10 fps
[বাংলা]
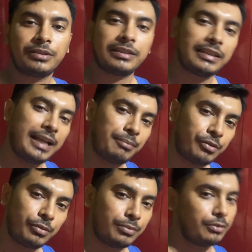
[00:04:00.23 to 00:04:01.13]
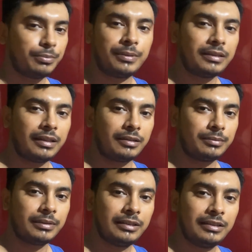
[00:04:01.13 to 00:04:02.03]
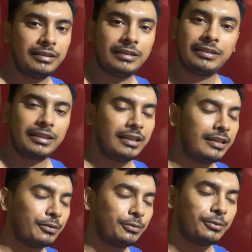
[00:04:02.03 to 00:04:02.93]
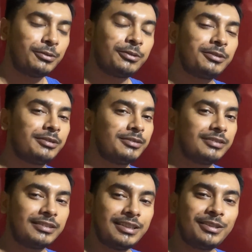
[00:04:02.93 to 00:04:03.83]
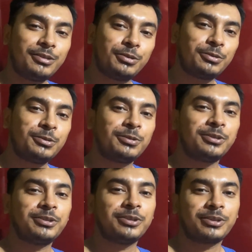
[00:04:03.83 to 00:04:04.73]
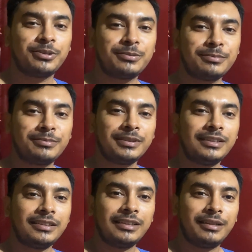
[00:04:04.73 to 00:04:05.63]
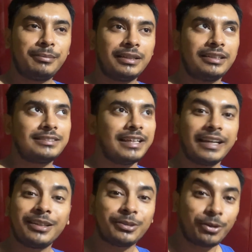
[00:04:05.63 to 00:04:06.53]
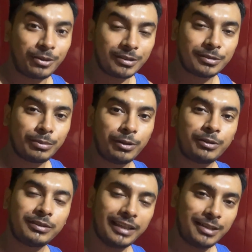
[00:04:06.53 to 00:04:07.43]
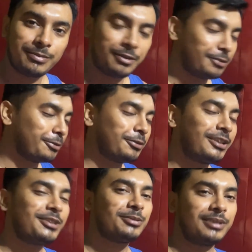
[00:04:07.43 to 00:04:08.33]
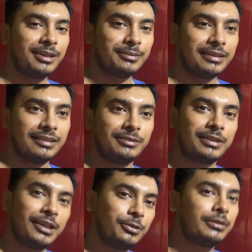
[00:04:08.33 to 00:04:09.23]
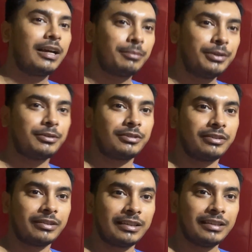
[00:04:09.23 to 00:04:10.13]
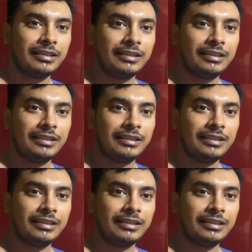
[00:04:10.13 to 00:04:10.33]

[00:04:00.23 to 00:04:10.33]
হচ্ছে ল্যাপটপ ওর ওপেন থাকবে সেটা নিয়ে কোনো কিন্তু কোনো রকম মানে সেকেন্ড থটস বলো যাই বলো কোনো কিচ্ছু থাকবে না ওটা কিন্তু থাকবেই ওর সঙ্গে